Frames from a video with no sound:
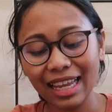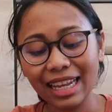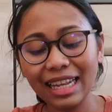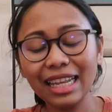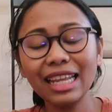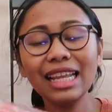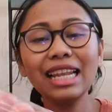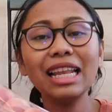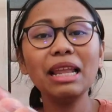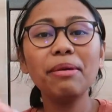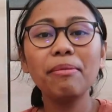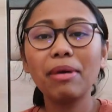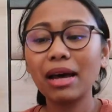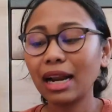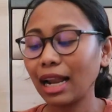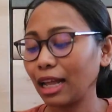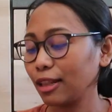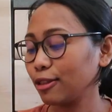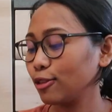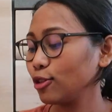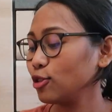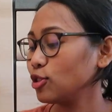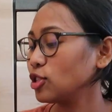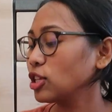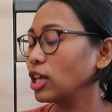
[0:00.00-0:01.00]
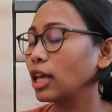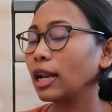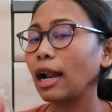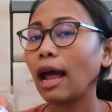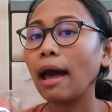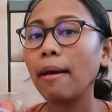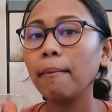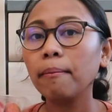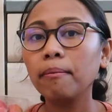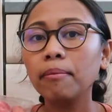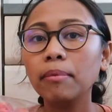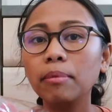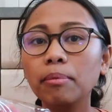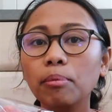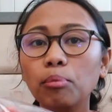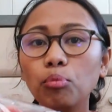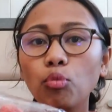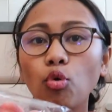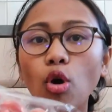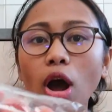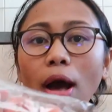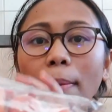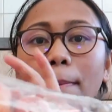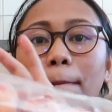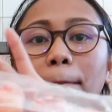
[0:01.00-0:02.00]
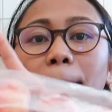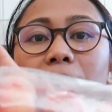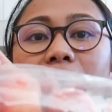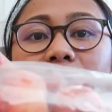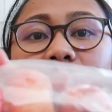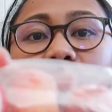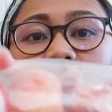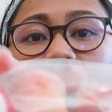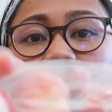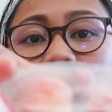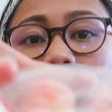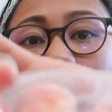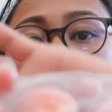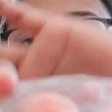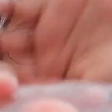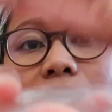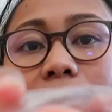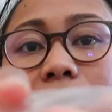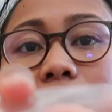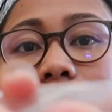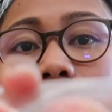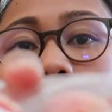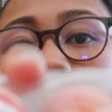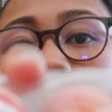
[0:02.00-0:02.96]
ini 500 gram buah peach yang